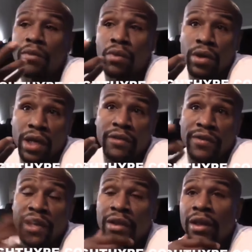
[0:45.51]
Иногда
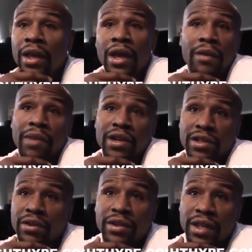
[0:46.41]
люди обижаются на
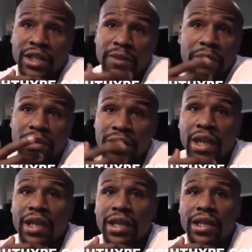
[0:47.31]
то, что говорят
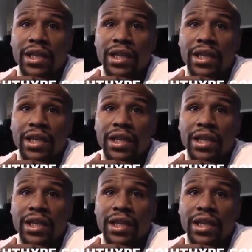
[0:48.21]
другие.